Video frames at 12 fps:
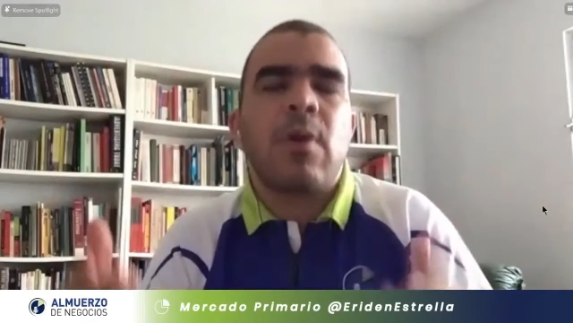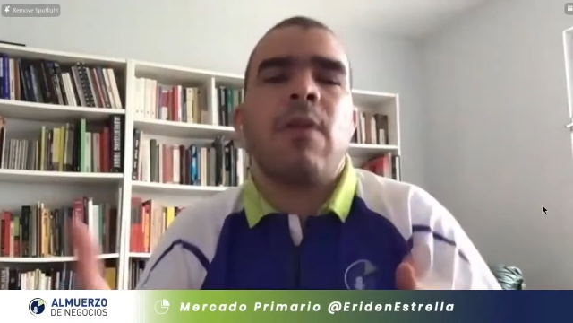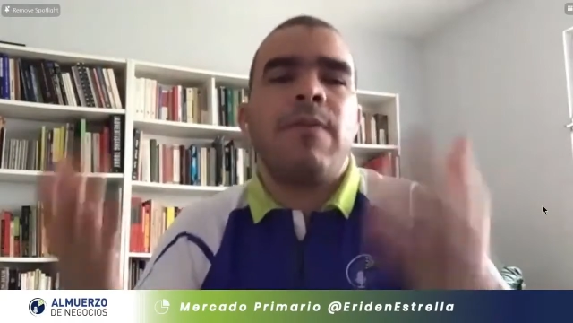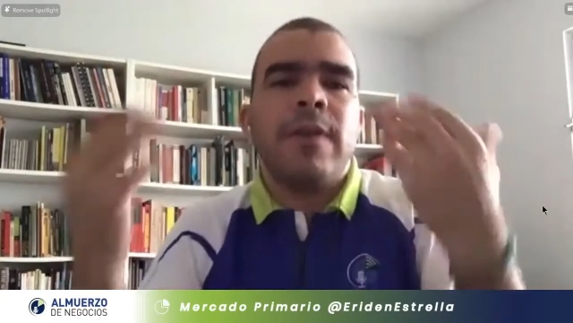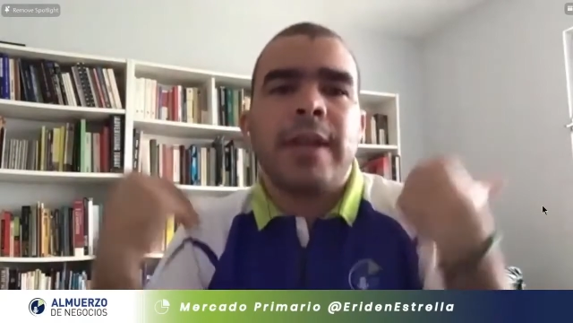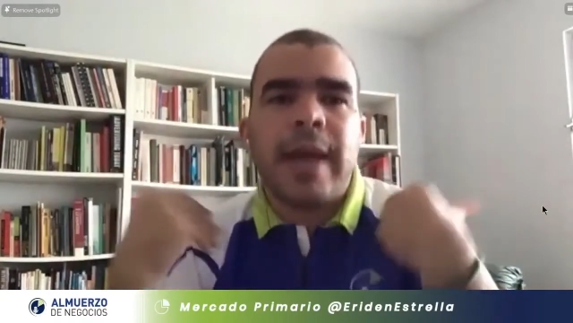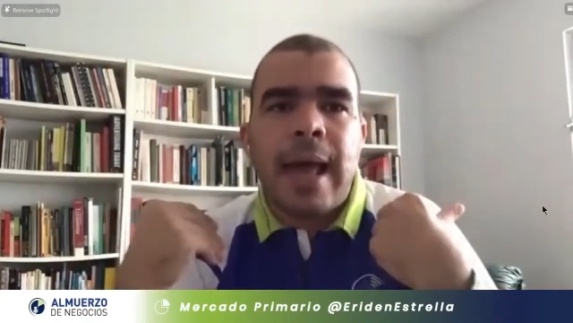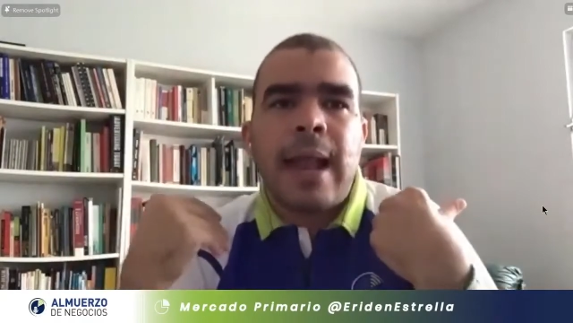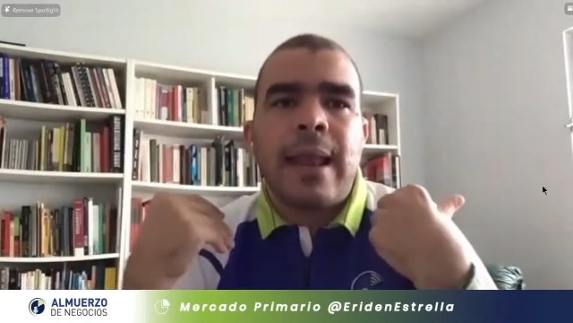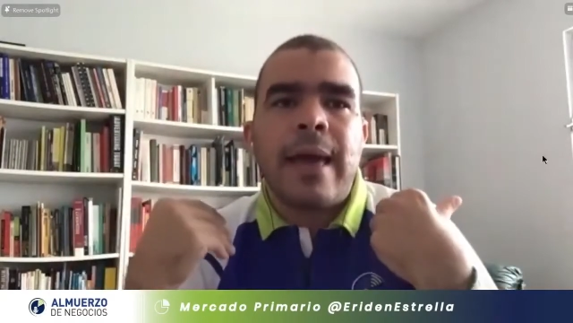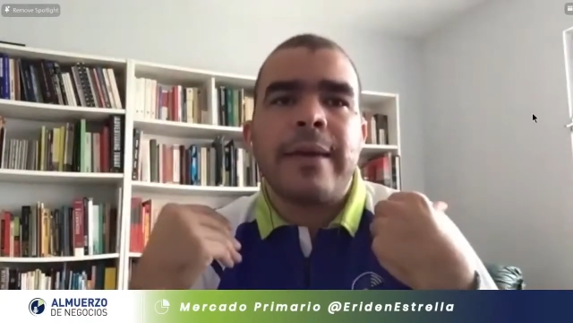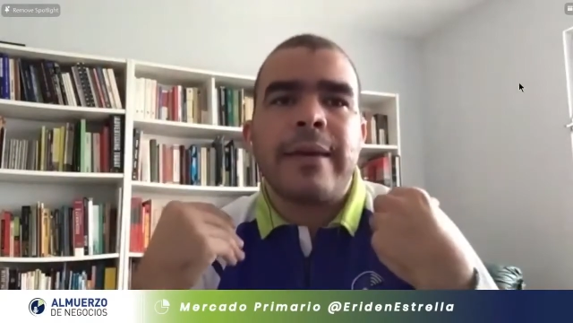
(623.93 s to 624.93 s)
pero al
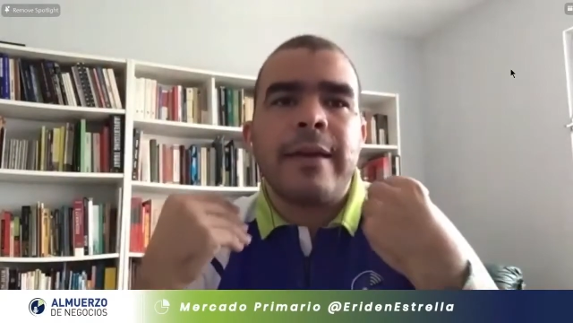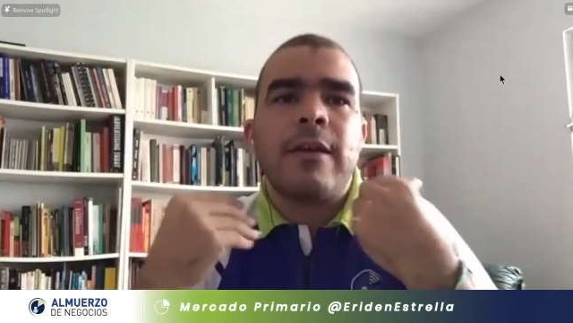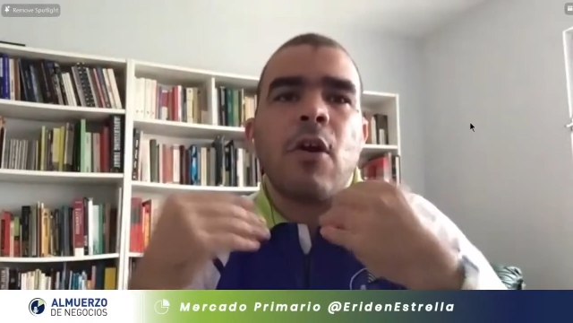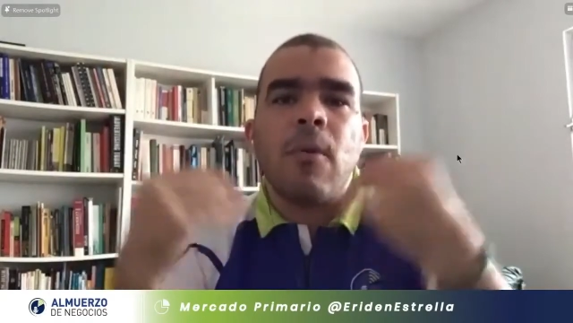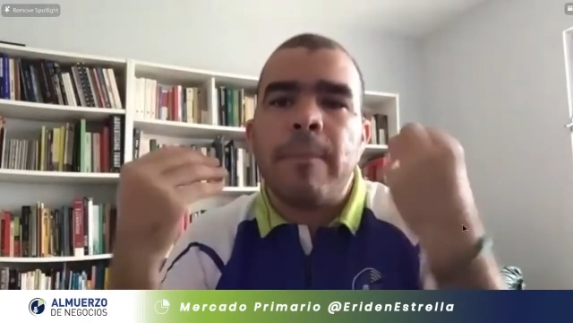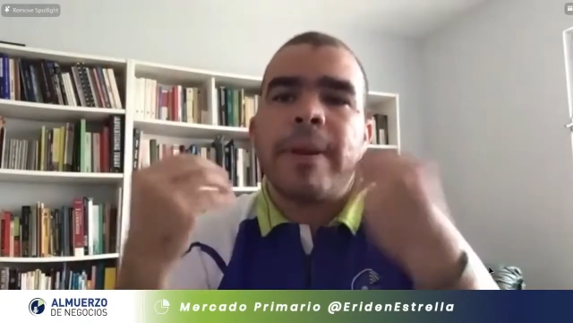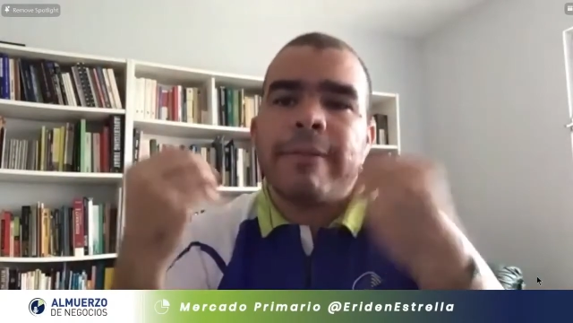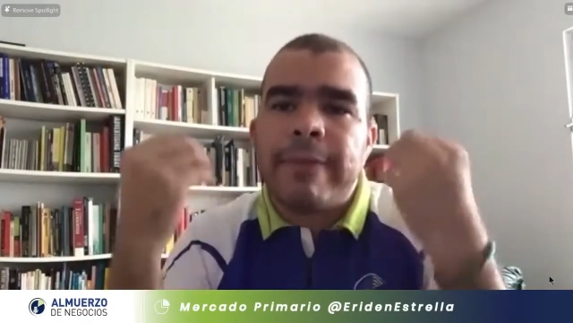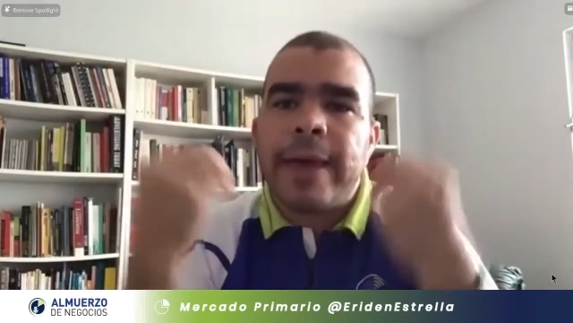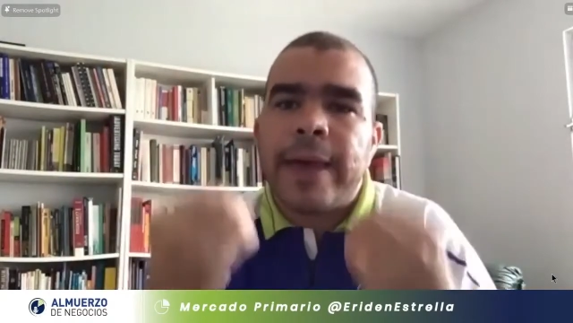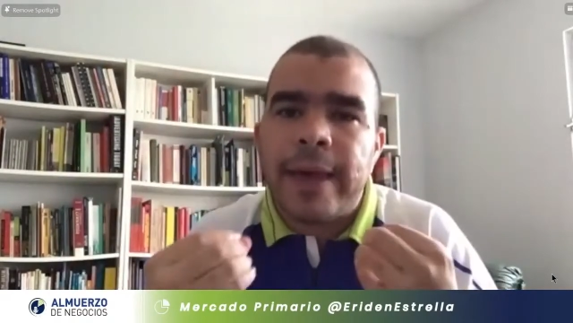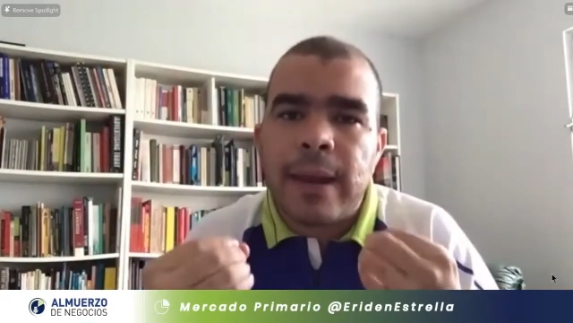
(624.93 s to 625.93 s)
final hay que
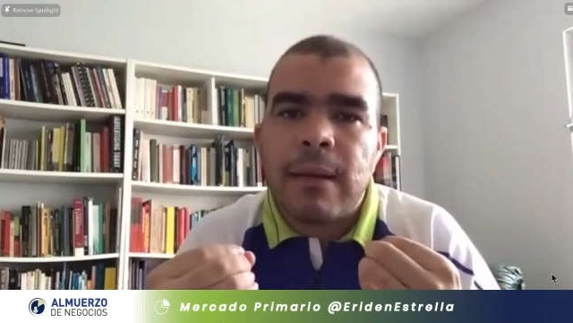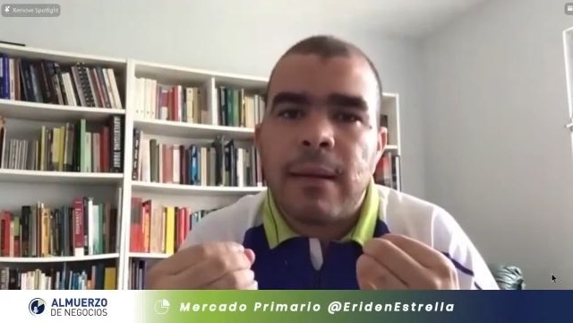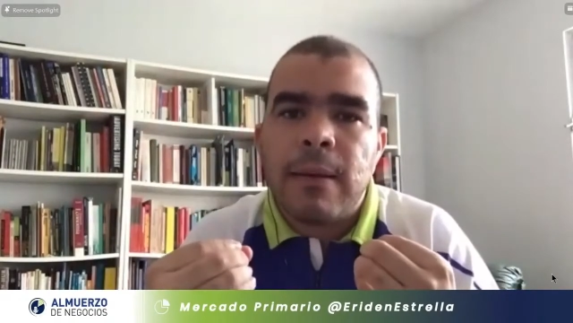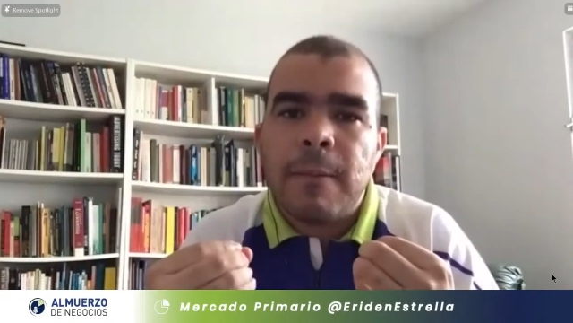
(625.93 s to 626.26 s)
comprender